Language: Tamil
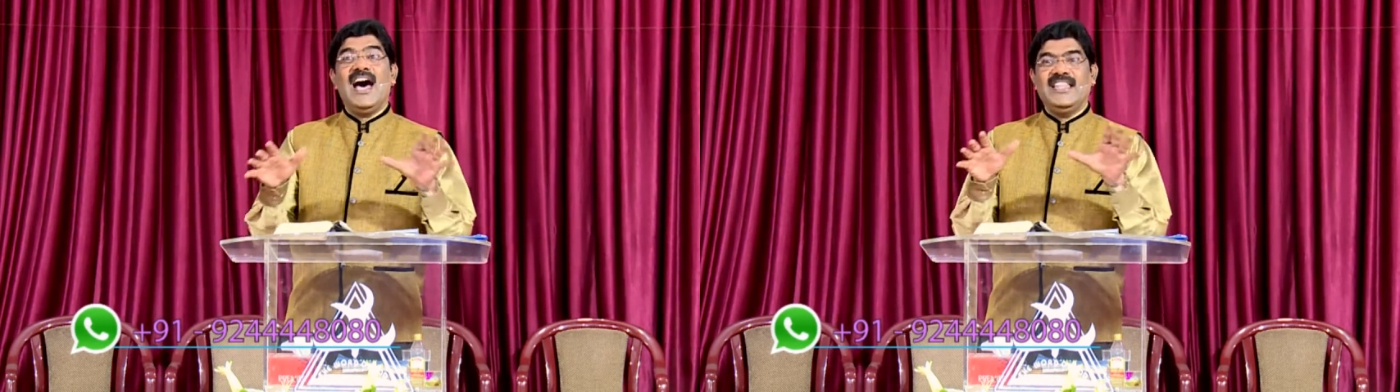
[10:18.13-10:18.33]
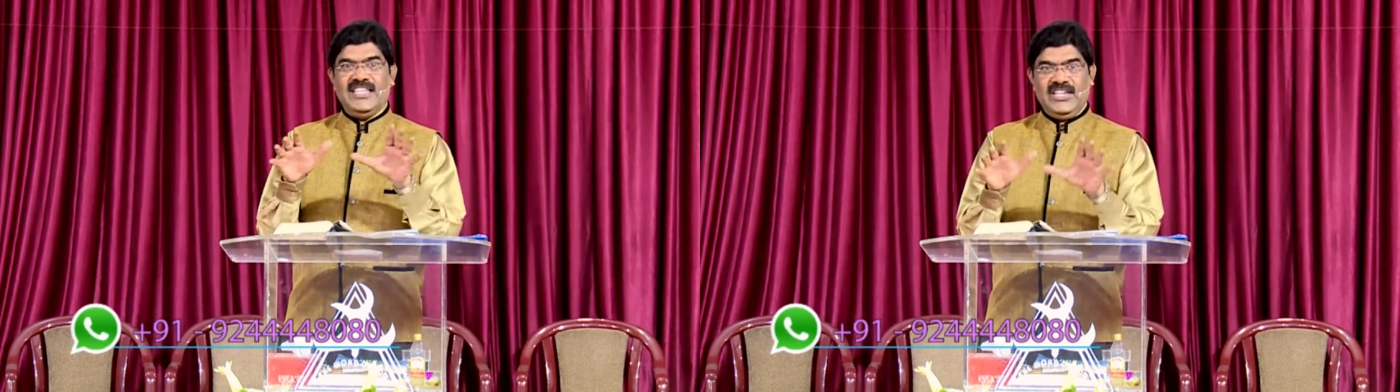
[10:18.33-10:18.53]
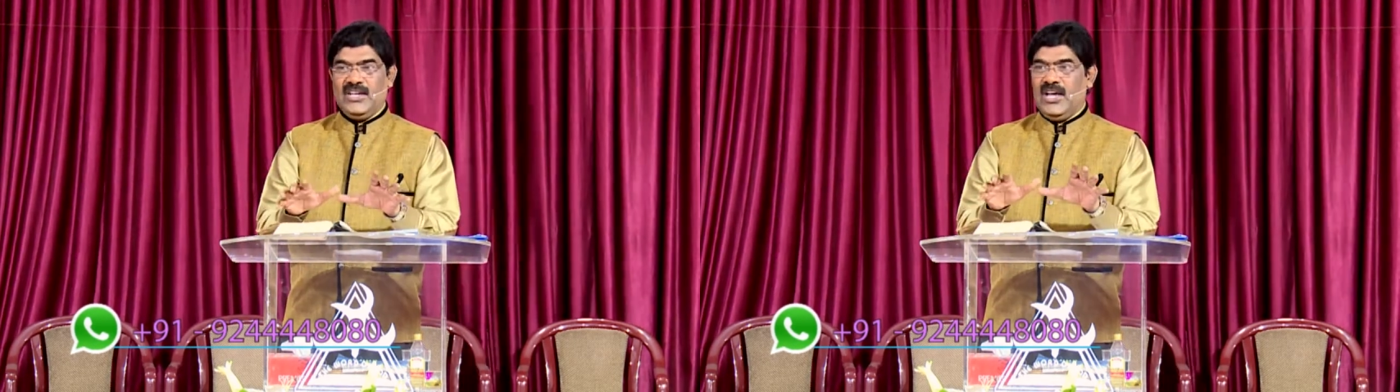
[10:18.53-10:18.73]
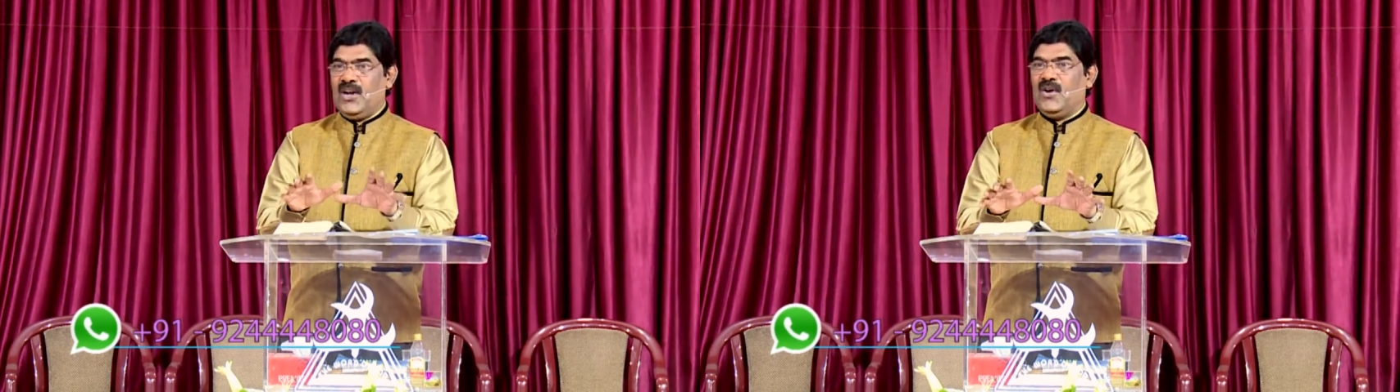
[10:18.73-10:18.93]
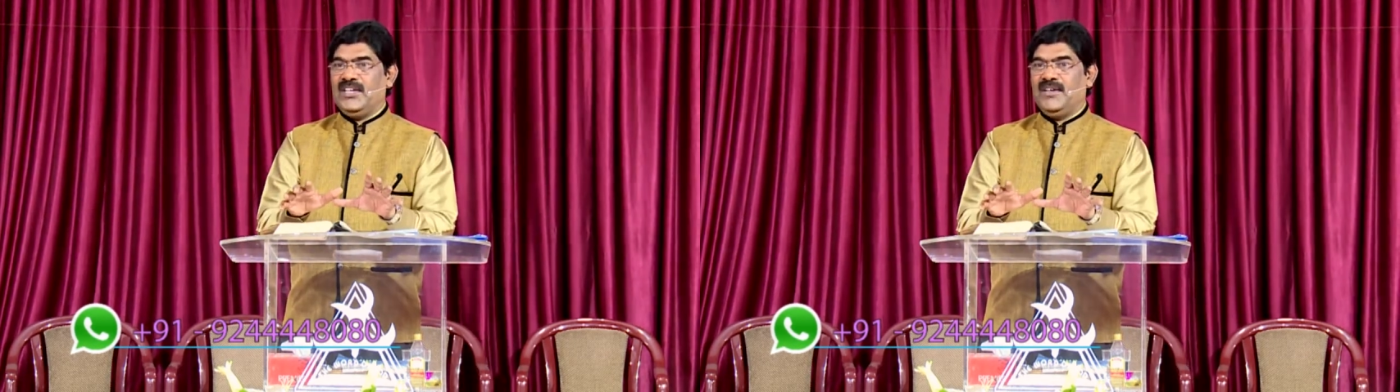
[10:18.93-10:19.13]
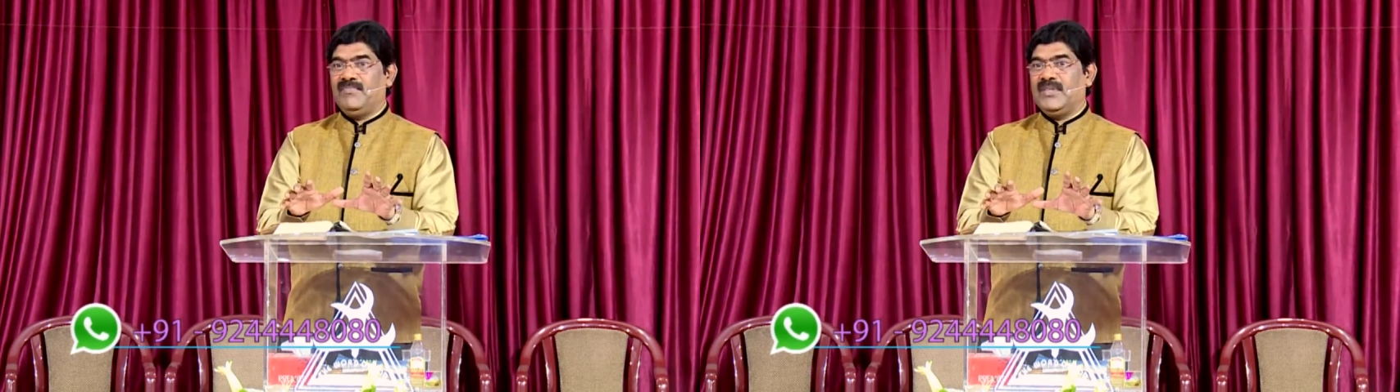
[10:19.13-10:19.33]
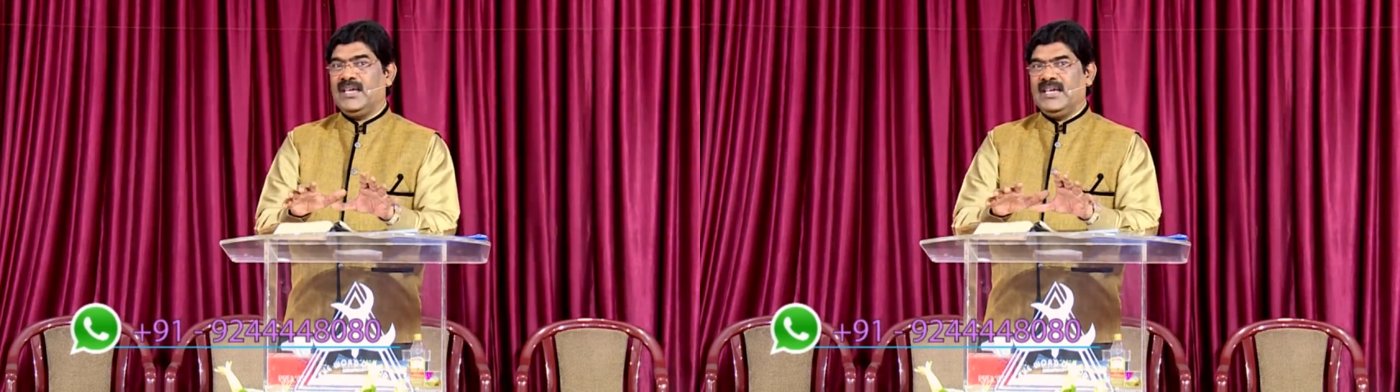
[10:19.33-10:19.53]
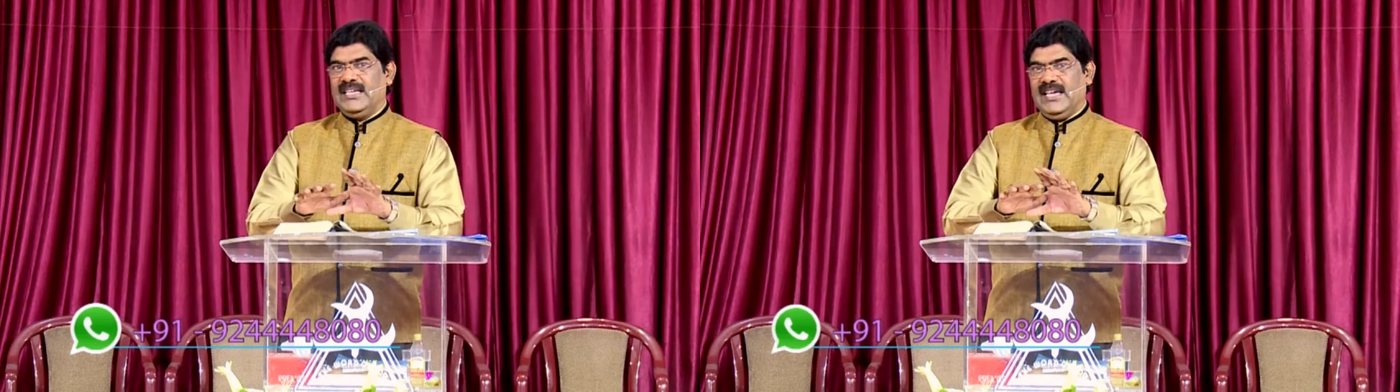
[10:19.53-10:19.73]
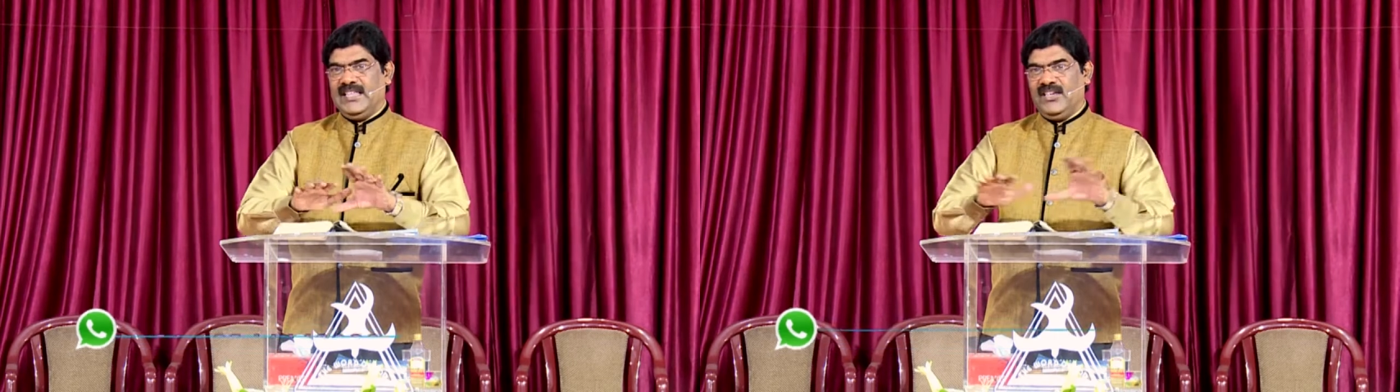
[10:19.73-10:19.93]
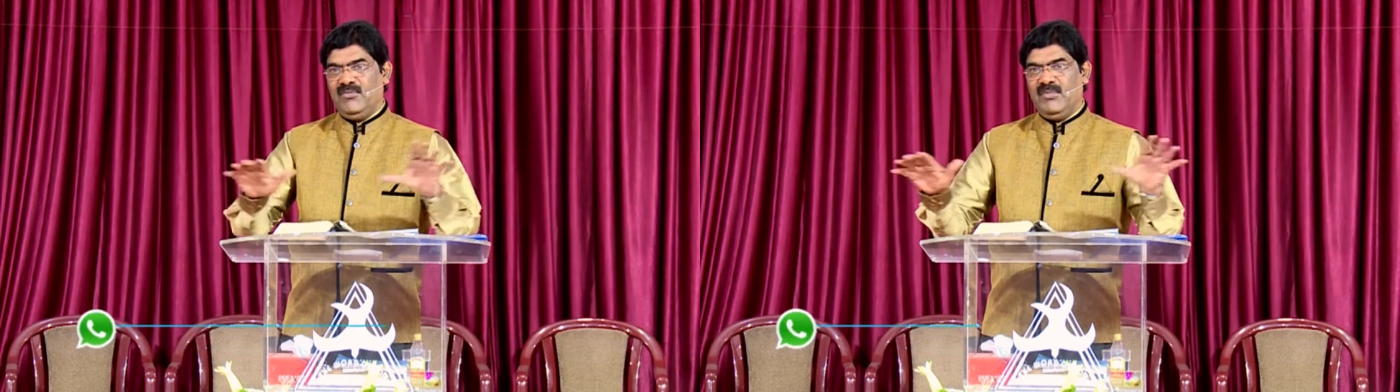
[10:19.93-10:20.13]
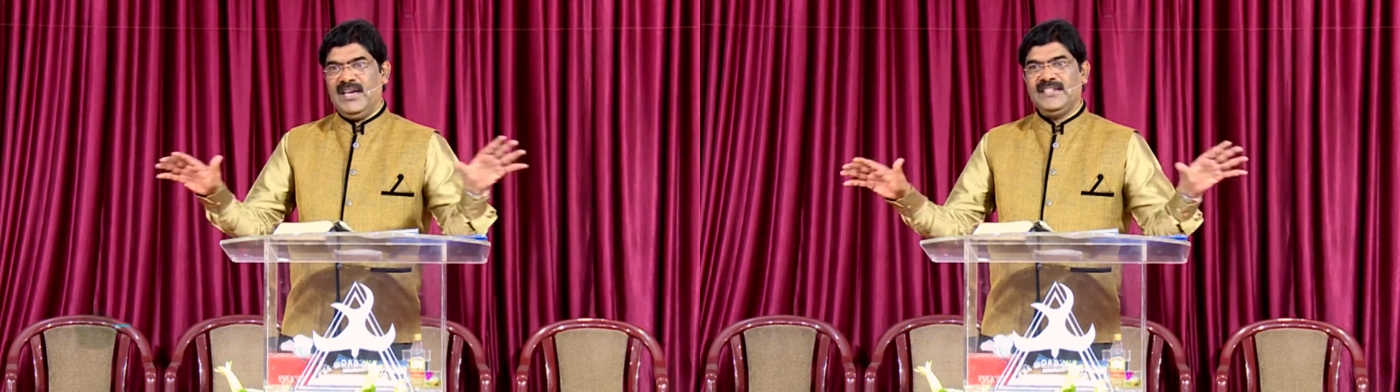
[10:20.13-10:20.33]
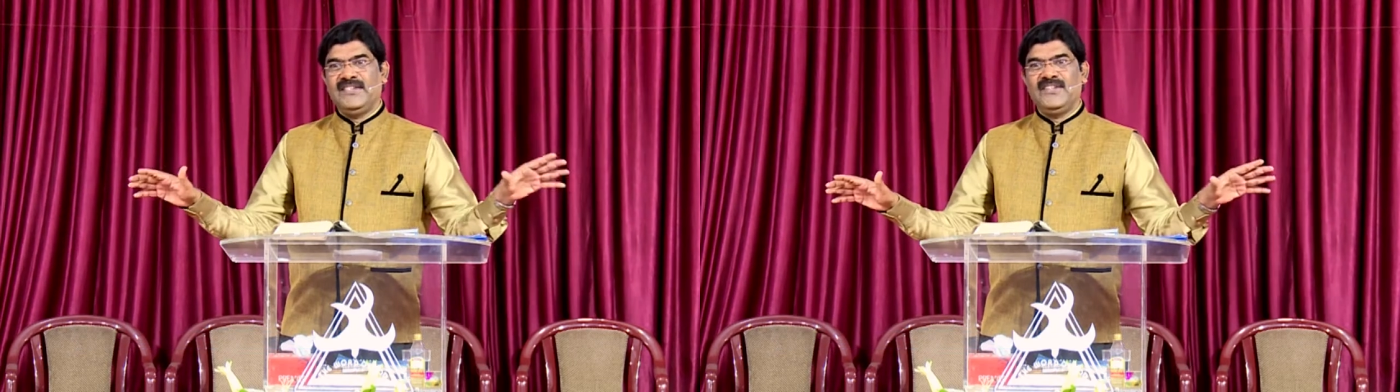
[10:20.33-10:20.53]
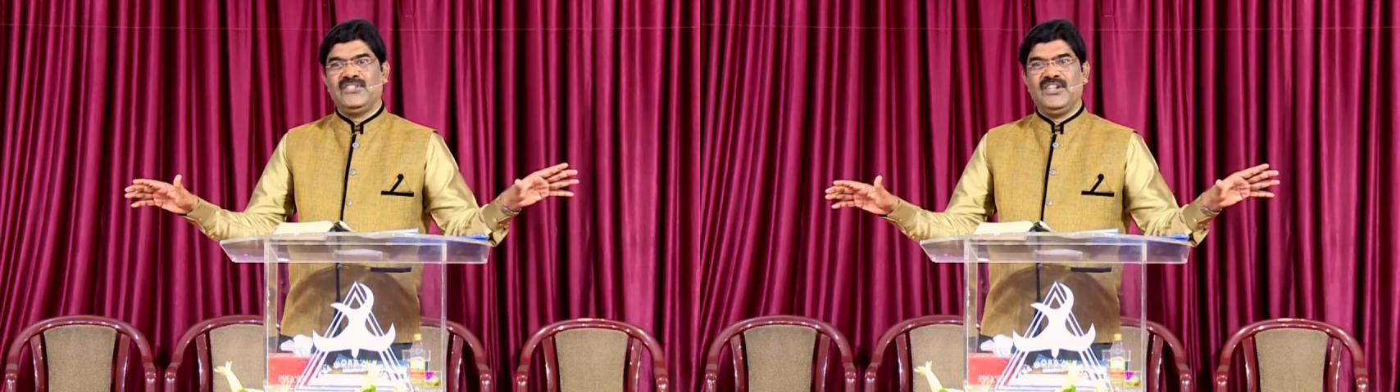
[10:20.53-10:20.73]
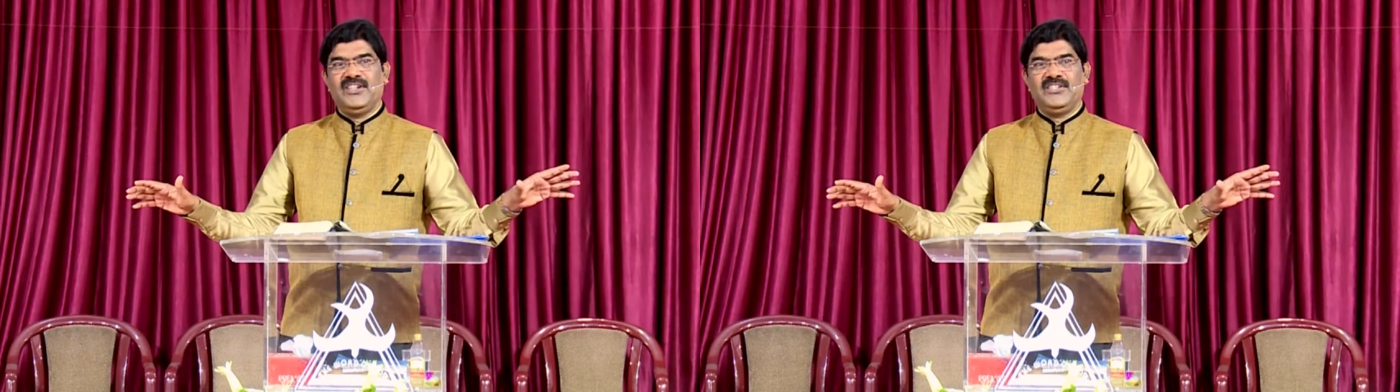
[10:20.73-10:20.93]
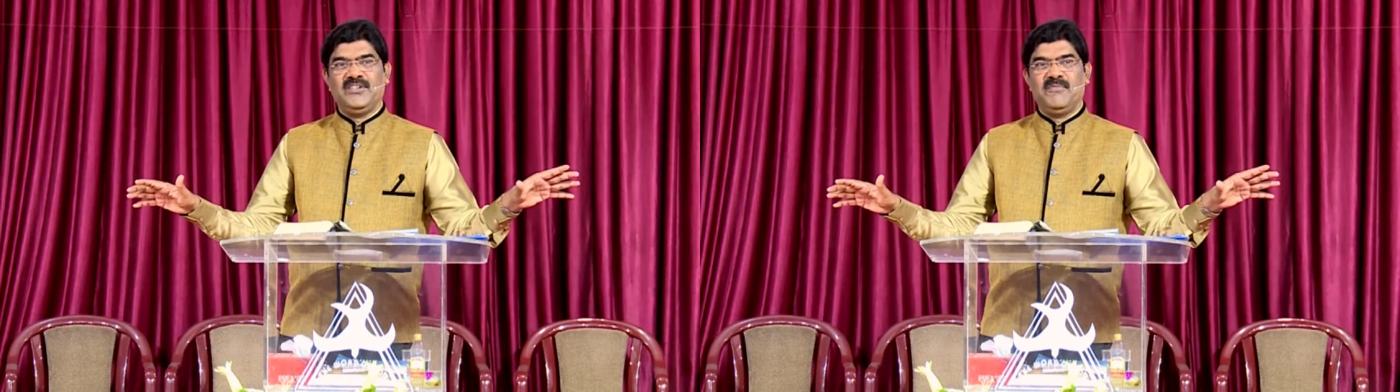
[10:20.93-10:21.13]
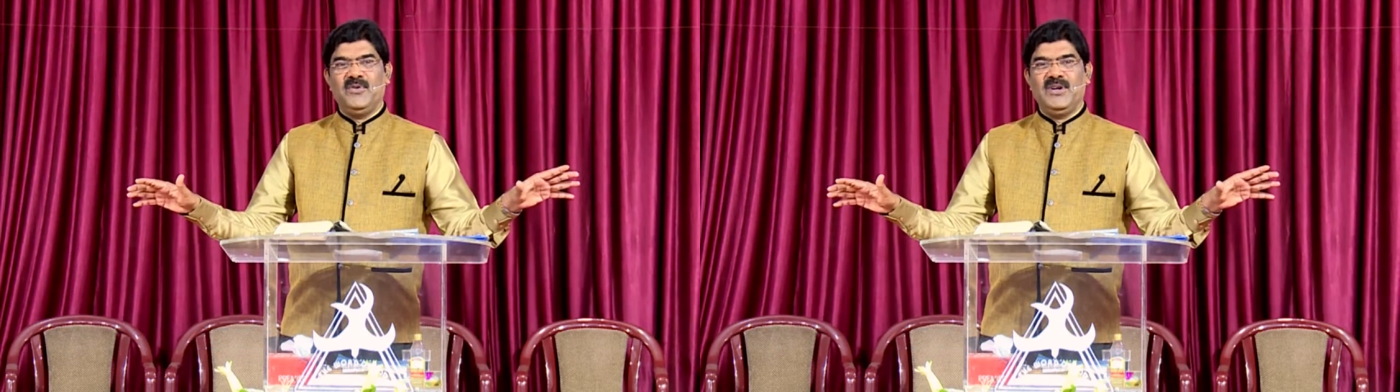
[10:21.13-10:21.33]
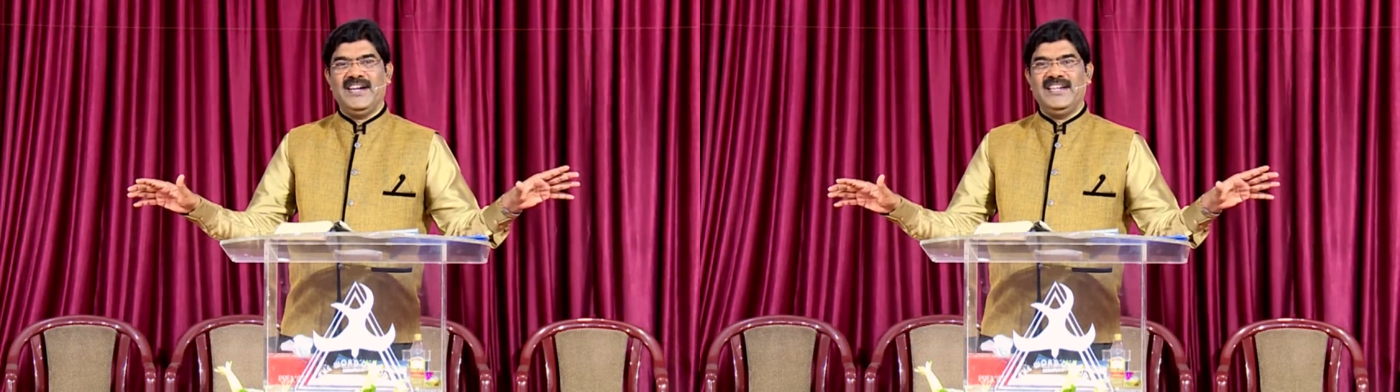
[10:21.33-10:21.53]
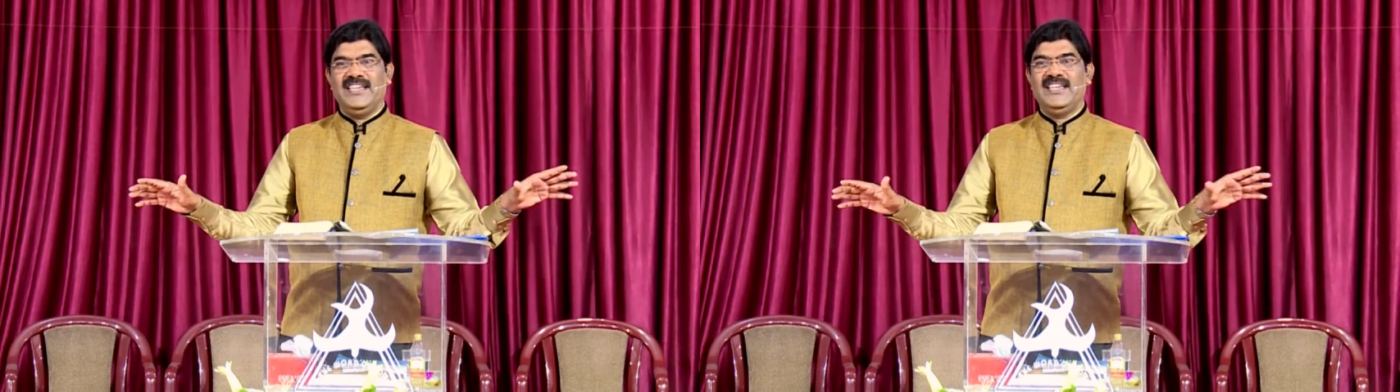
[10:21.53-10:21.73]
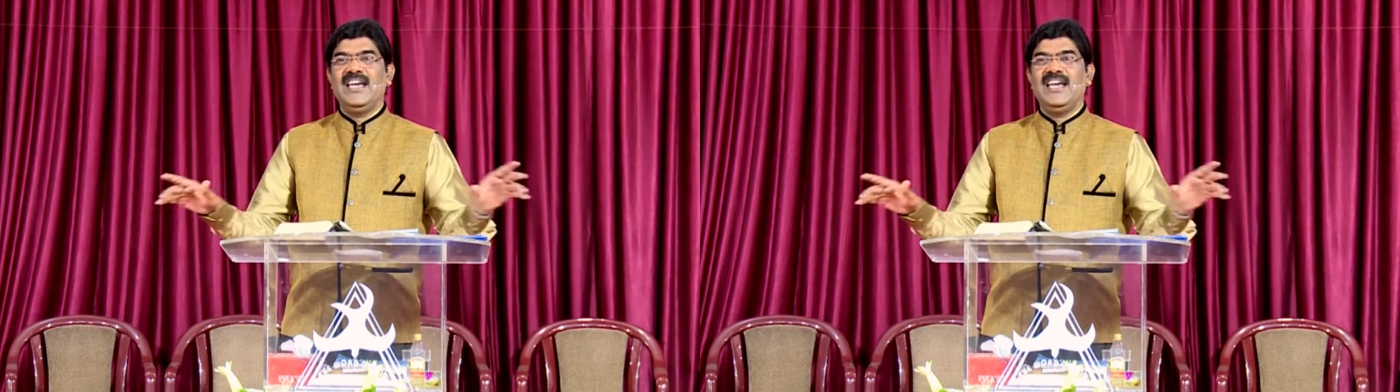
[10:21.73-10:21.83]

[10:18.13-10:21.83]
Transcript: அந்த ஹேலோயிம் எதையுமே சிருஷ்டிக்கிறதுக்கு முன்னாடி